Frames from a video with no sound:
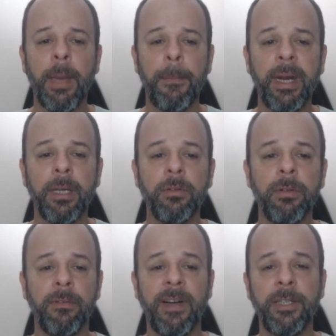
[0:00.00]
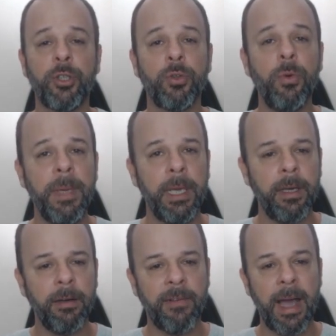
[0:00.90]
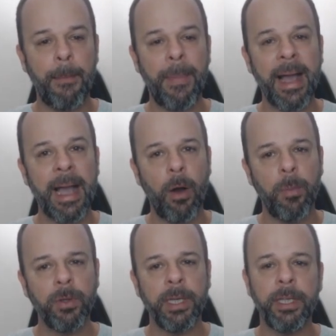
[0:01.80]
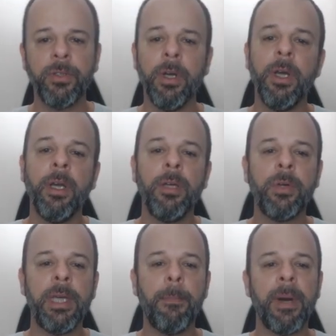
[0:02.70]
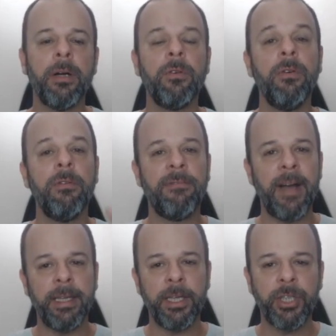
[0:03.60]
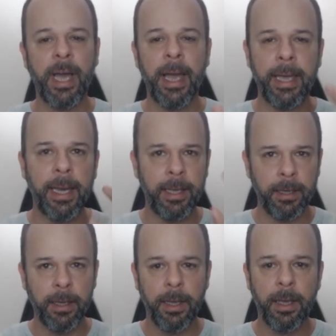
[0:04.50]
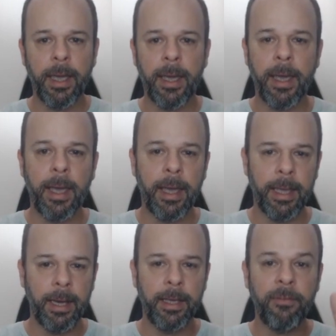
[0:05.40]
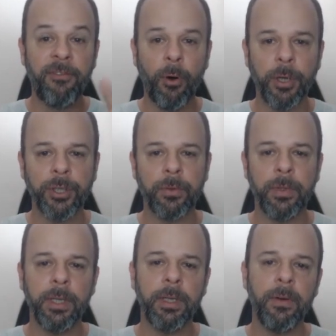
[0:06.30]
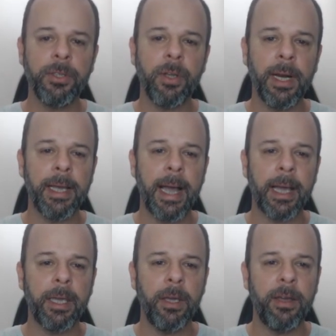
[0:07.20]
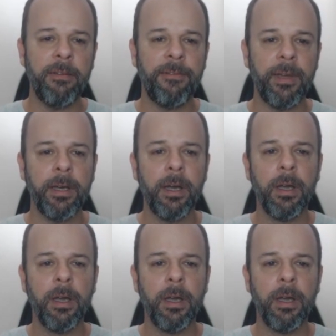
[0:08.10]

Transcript: é preto vai sumir, vai apagar o meu texto, e o que é branco vai deixar ele, é, ele fosco. Então, é só clicar aqui ó, e ver